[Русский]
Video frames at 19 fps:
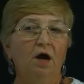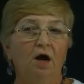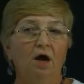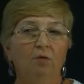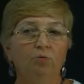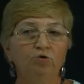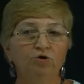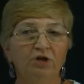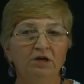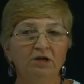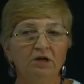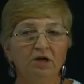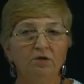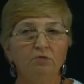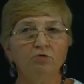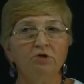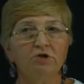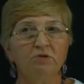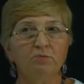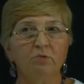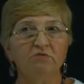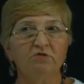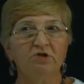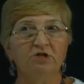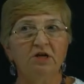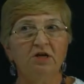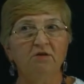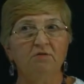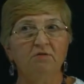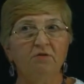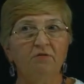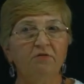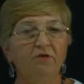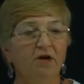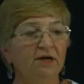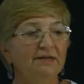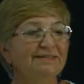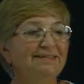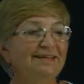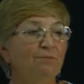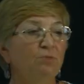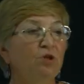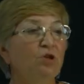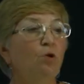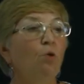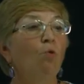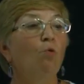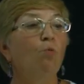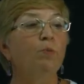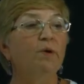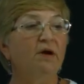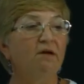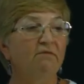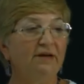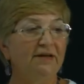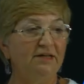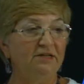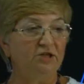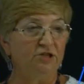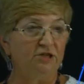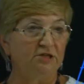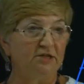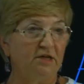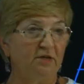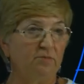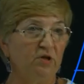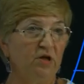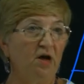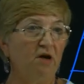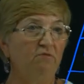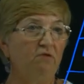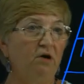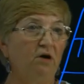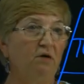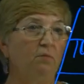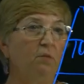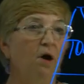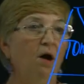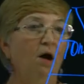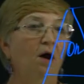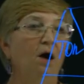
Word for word: обучают на курсах повышения квалификации именно управленческим навыкам,